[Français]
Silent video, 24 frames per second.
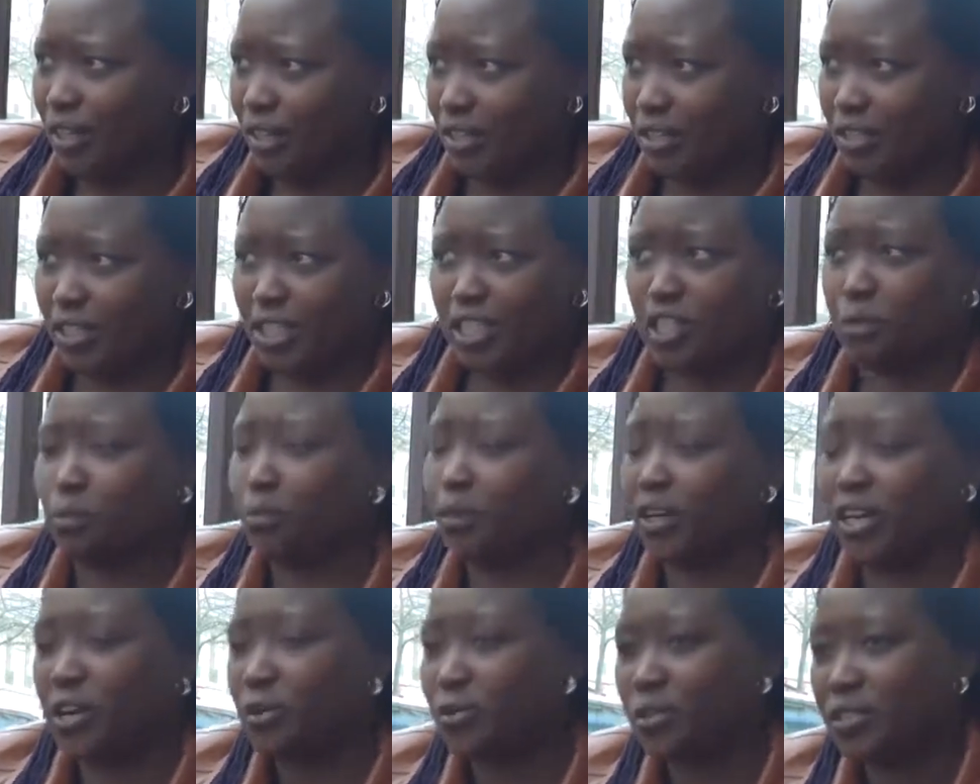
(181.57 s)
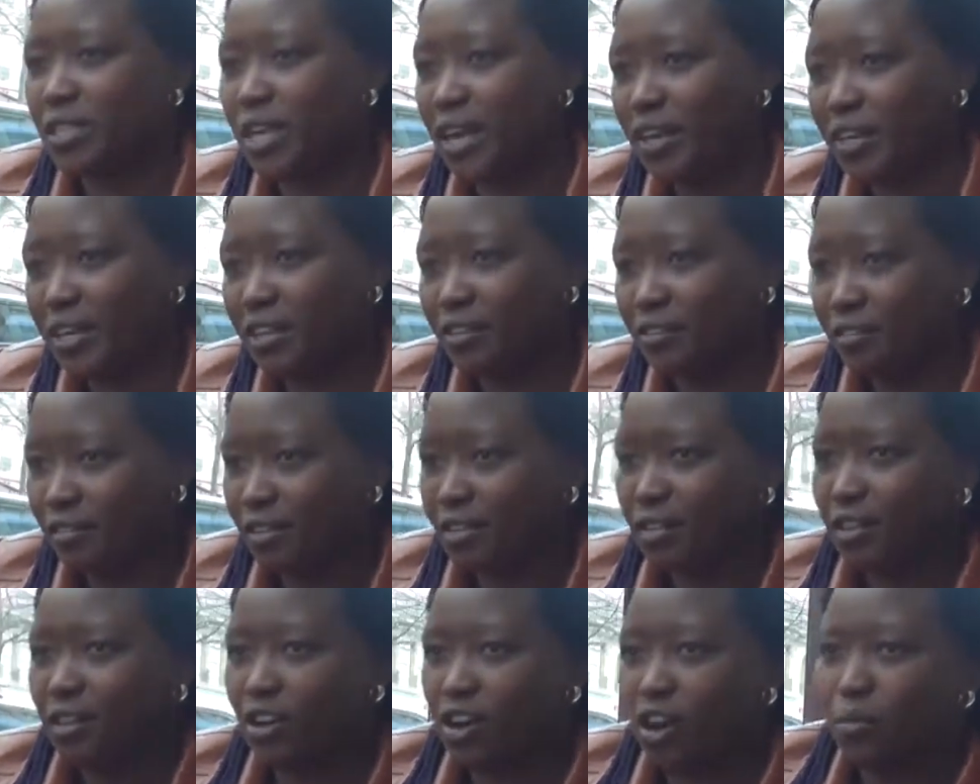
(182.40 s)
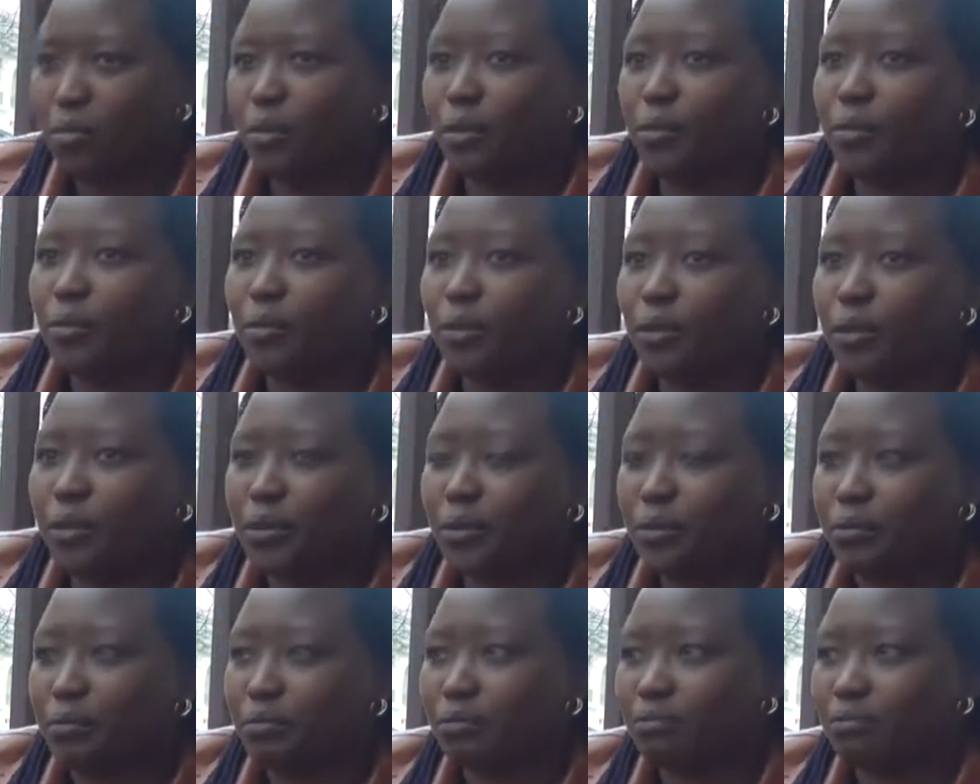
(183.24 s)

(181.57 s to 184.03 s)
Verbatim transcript: J'aspirais aussi à une vie quand même euh,